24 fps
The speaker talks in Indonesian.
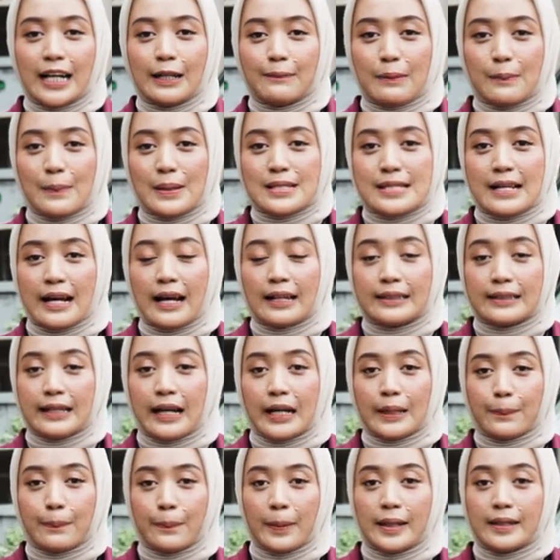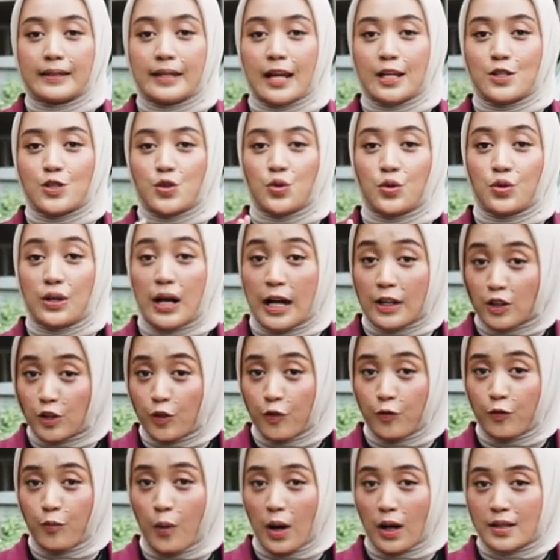dengan pemasangan karpet dan juga
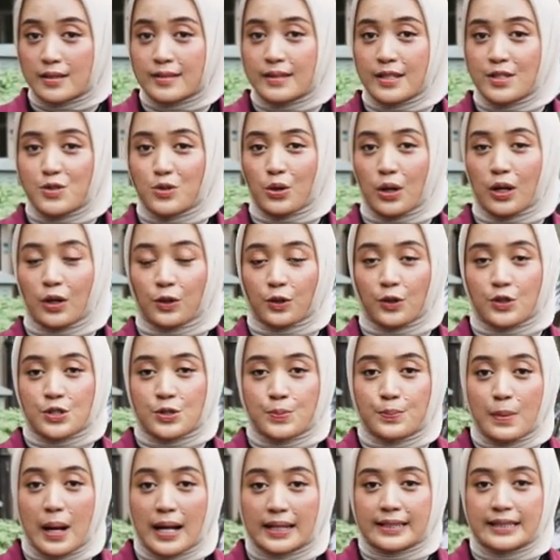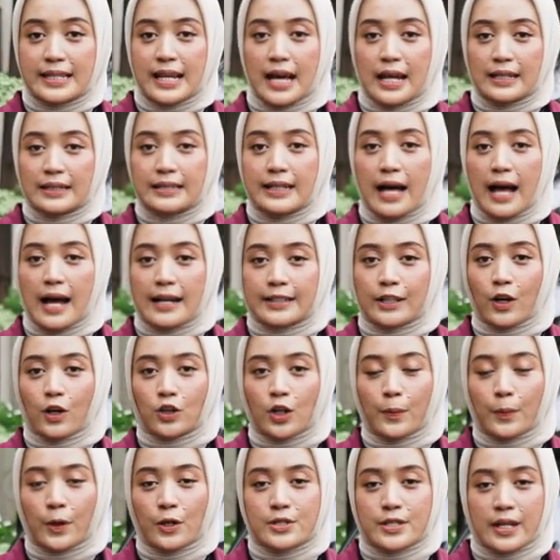roof box dan juga crossbarnya dari
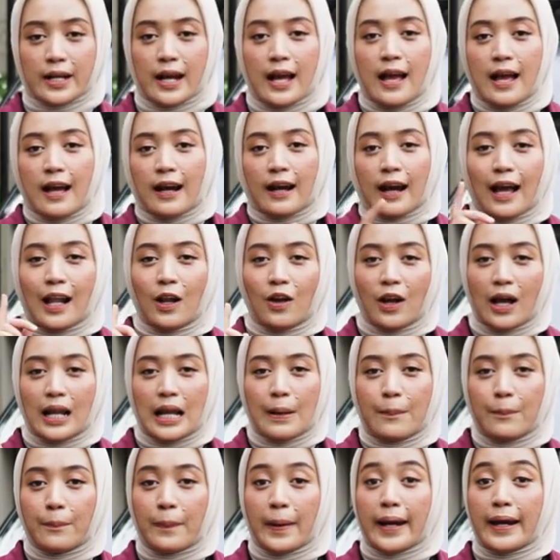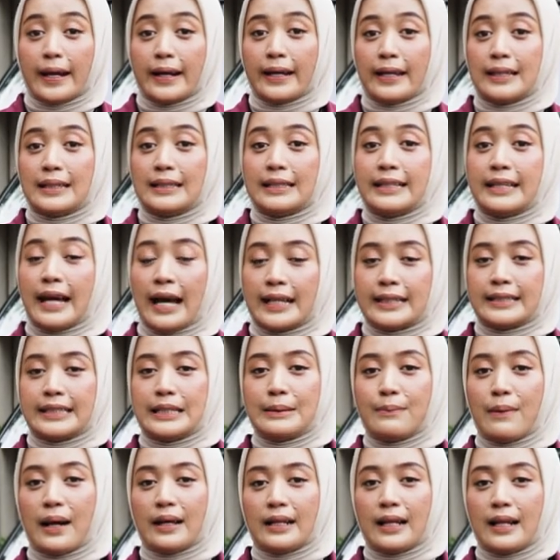Oto Project. Kalau kalian pengen lihat
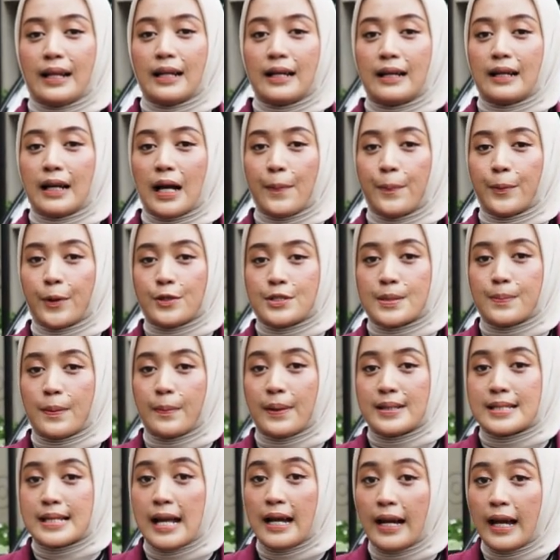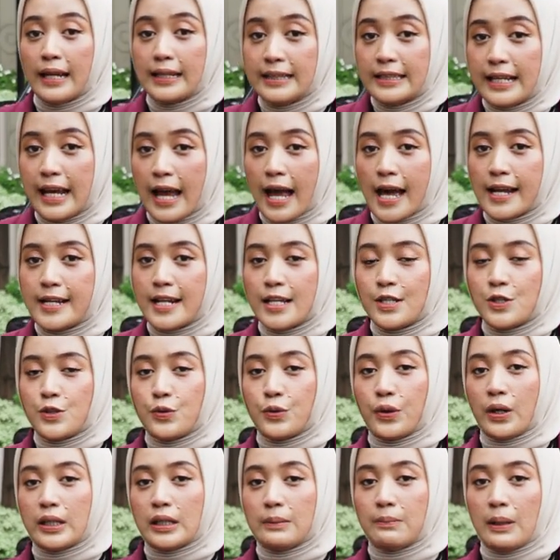gimana lengkap proses pemasangannya dan
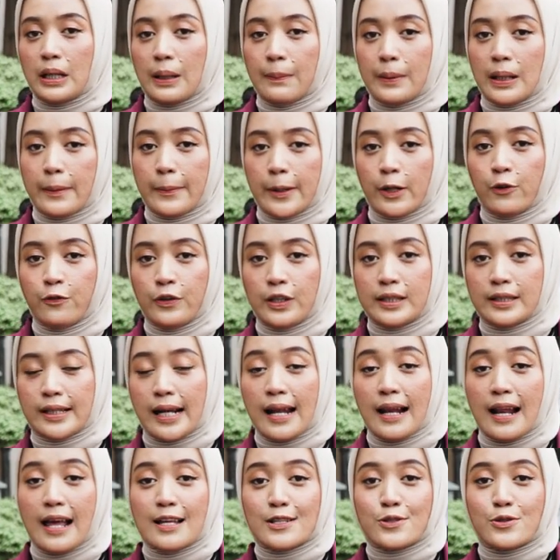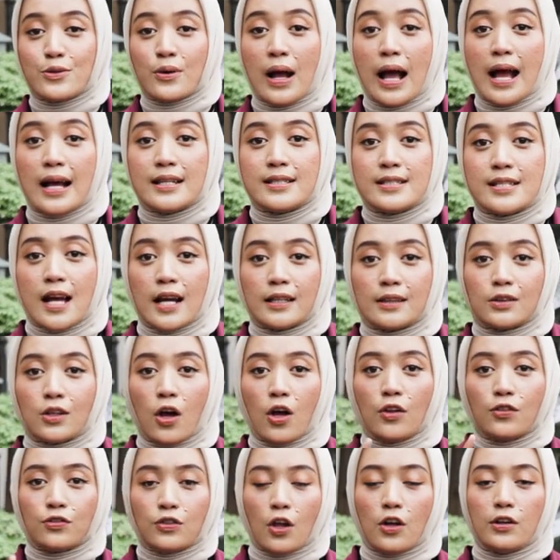juga gimana pendapat Fitra langsung aja
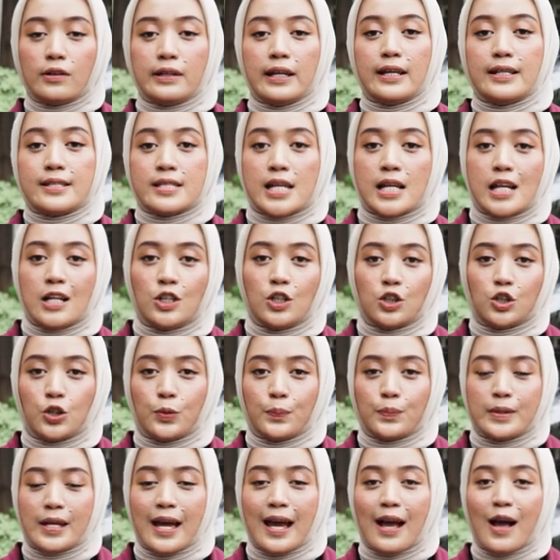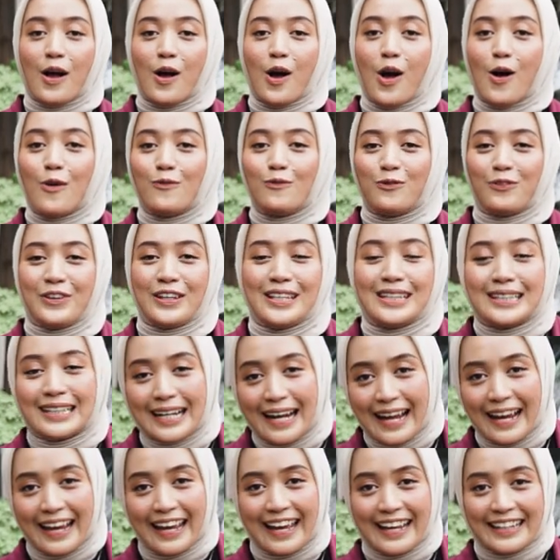tonton di channel YouTube-nya Om
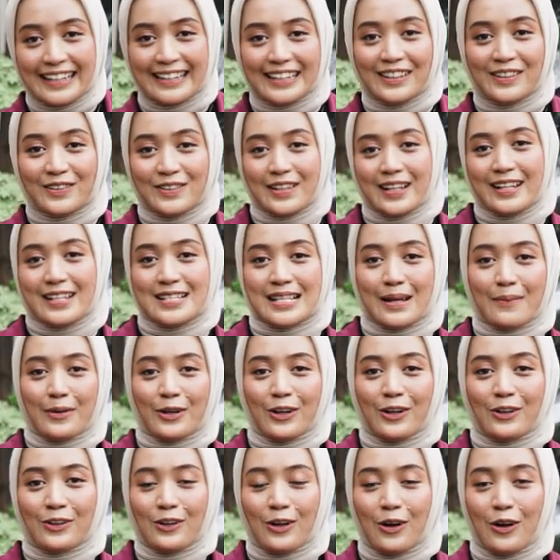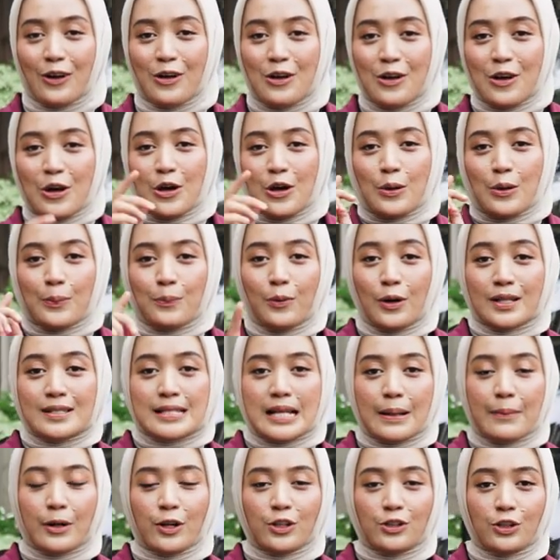Fitra Eri tentunya di sahabat Oto. Buat
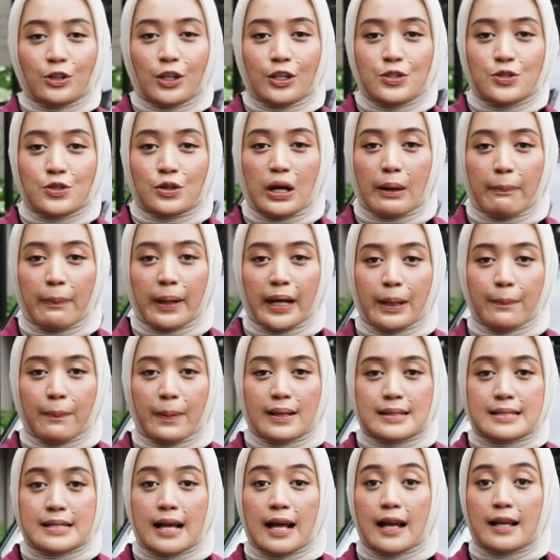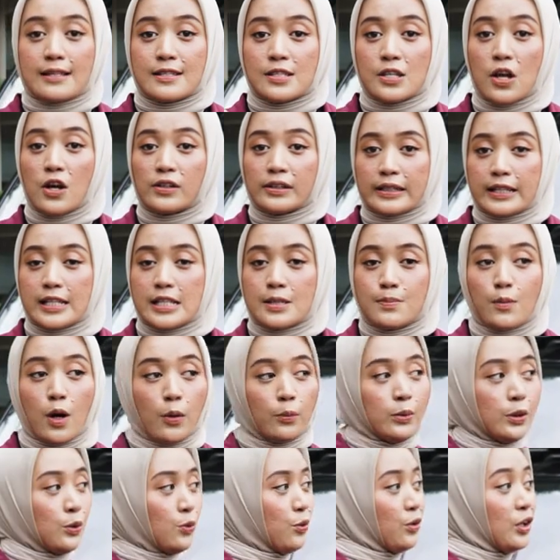sahabat Oto yang juga pengen pasang aksesoris
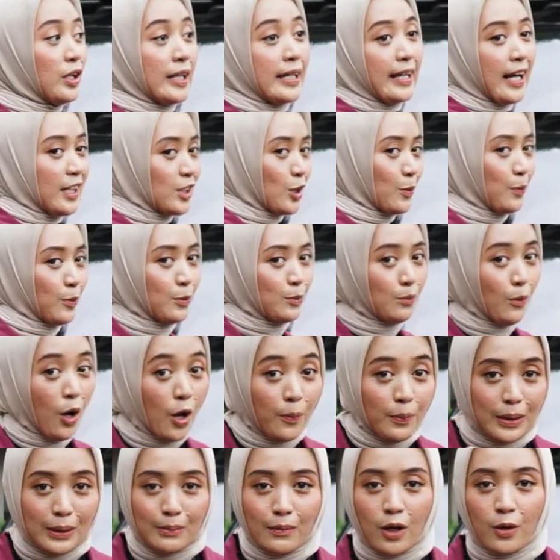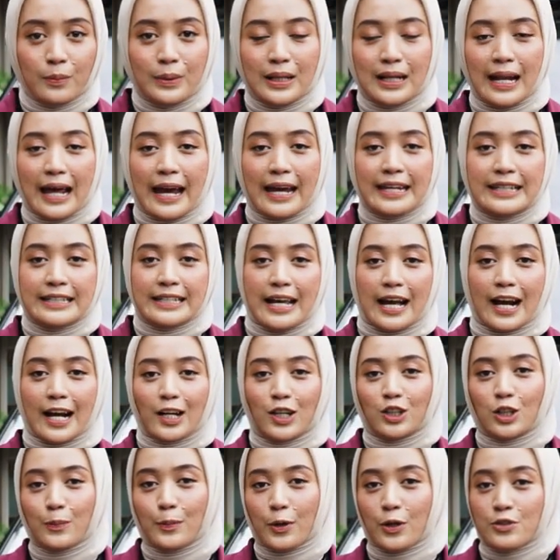mobil Wuling ataupun mobil-mobil lainnya
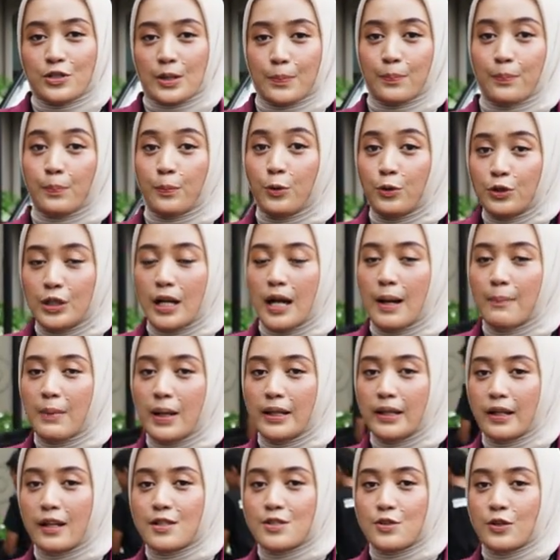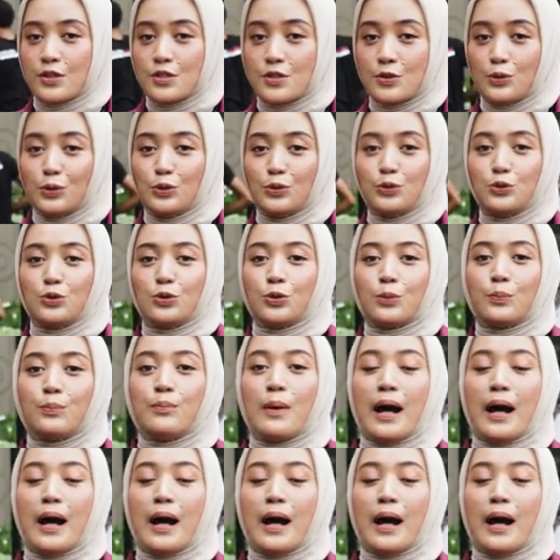karena Oto Project punya banyak aksesoris untuk